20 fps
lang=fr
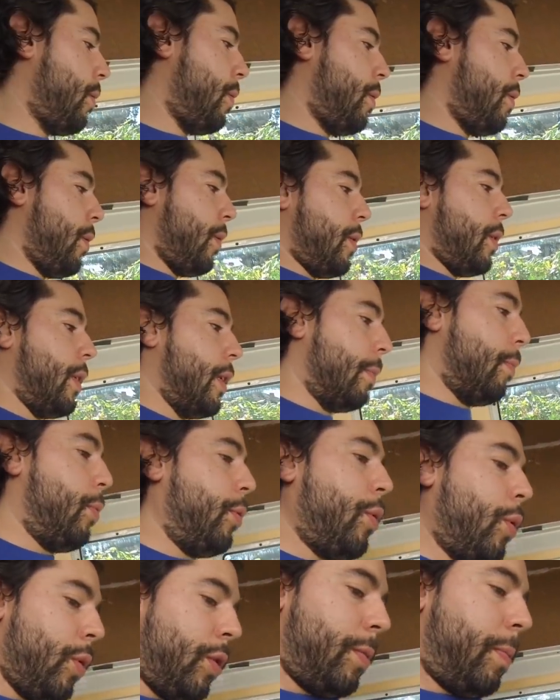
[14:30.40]
C'est des plus
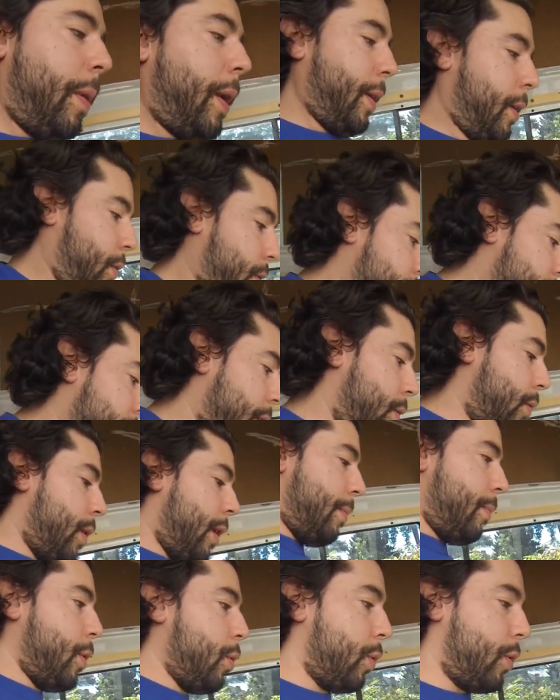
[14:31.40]
grosses plaques que celles qu'on a
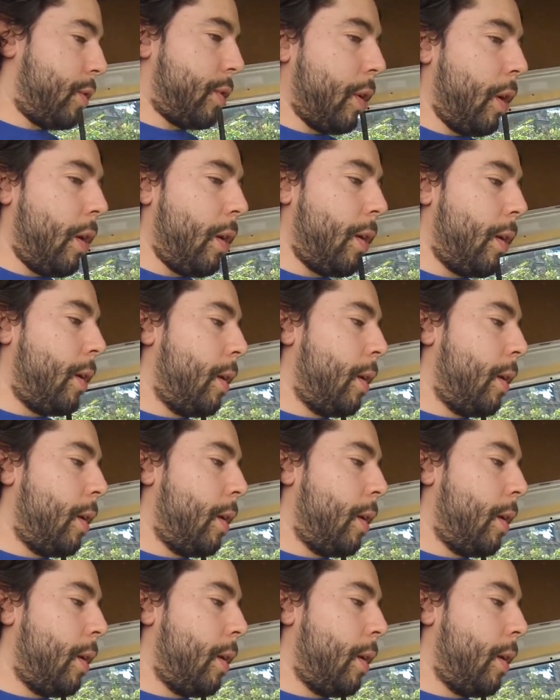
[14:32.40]
mis au sol.